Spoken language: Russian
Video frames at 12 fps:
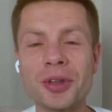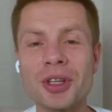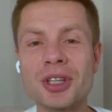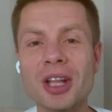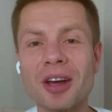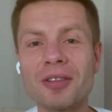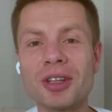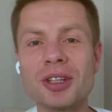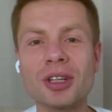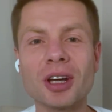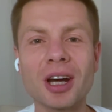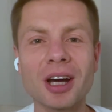
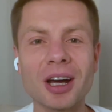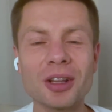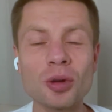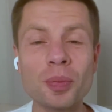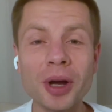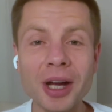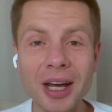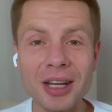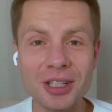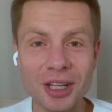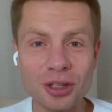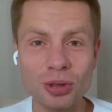ставить. Э, но пока
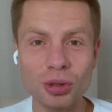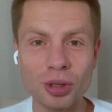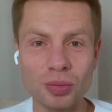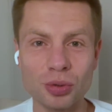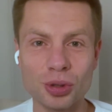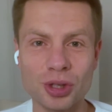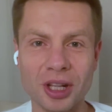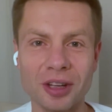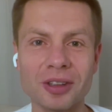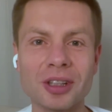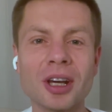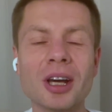их, знаете, куда будут
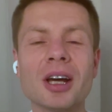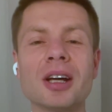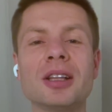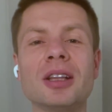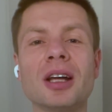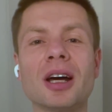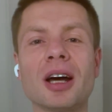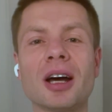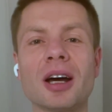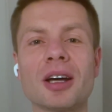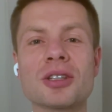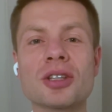ставить?
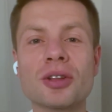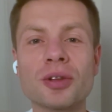На